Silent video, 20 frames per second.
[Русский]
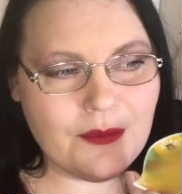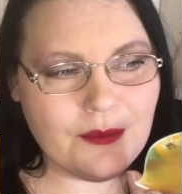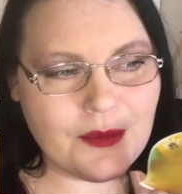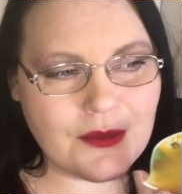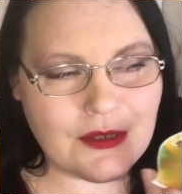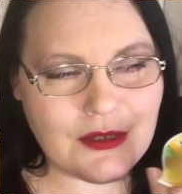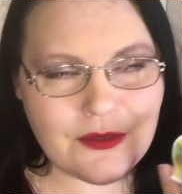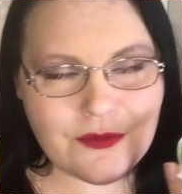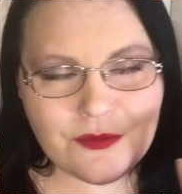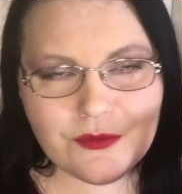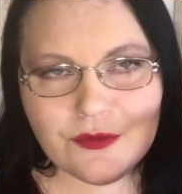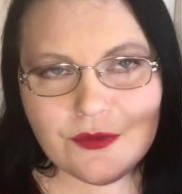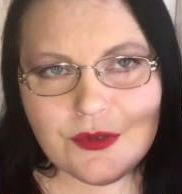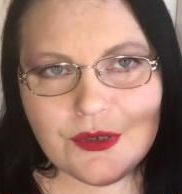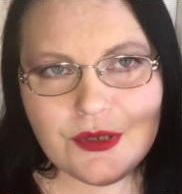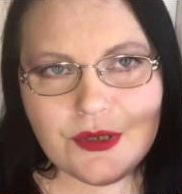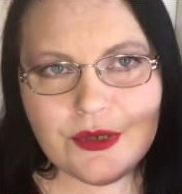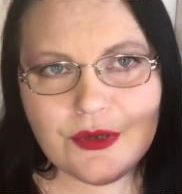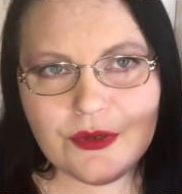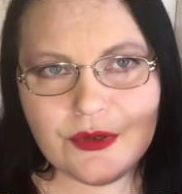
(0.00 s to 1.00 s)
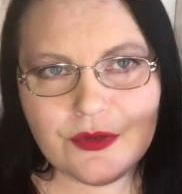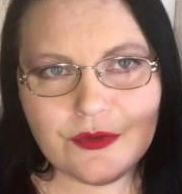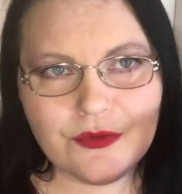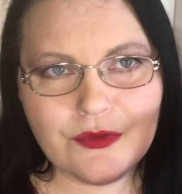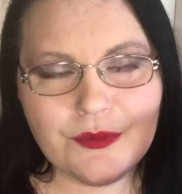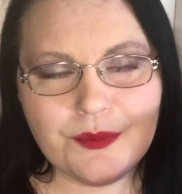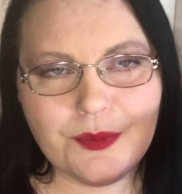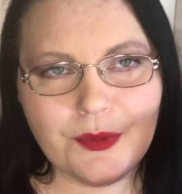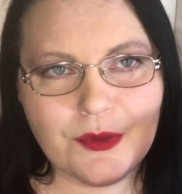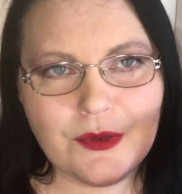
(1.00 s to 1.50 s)
Послевкусие у
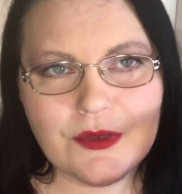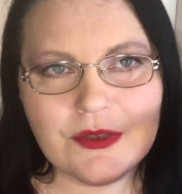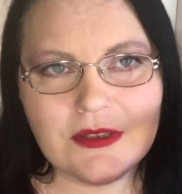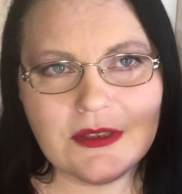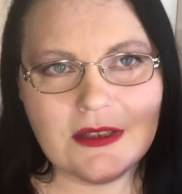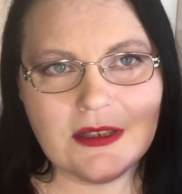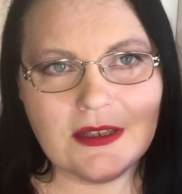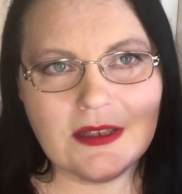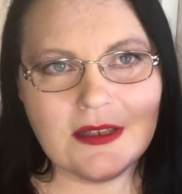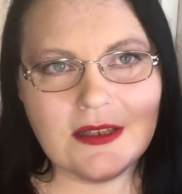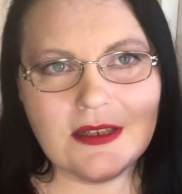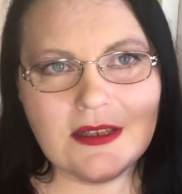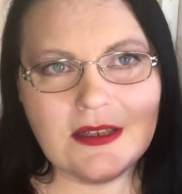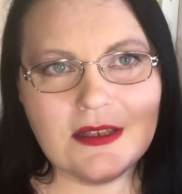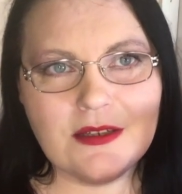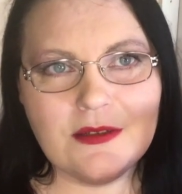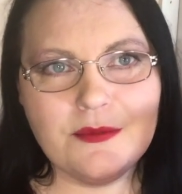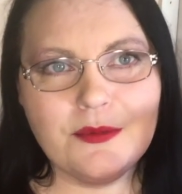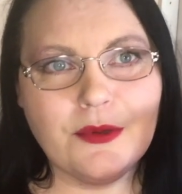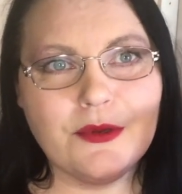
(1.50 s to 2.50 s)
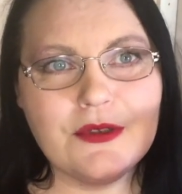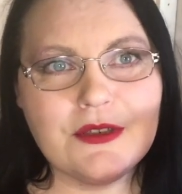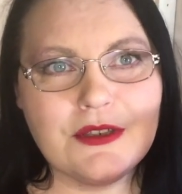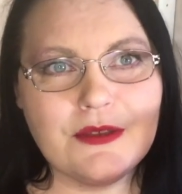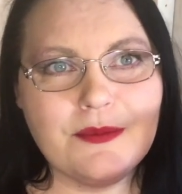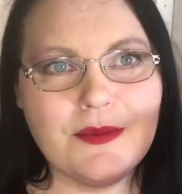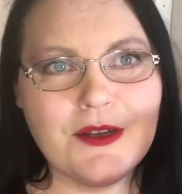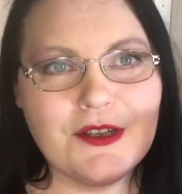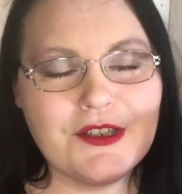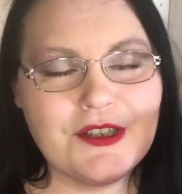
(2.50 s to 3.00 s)
него просто
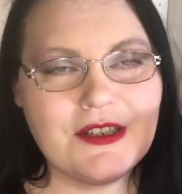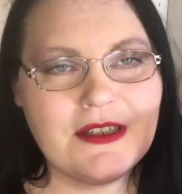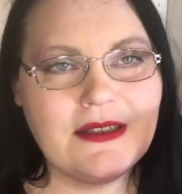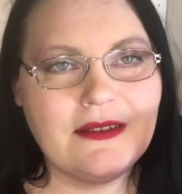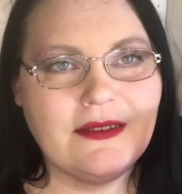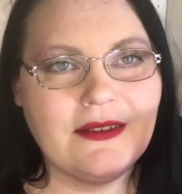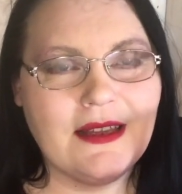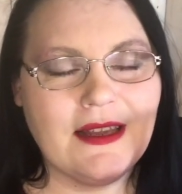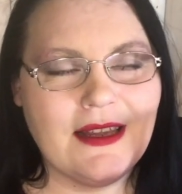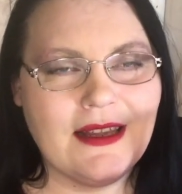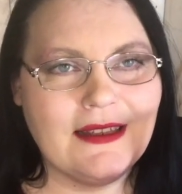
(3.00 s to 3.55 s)
просто божественное.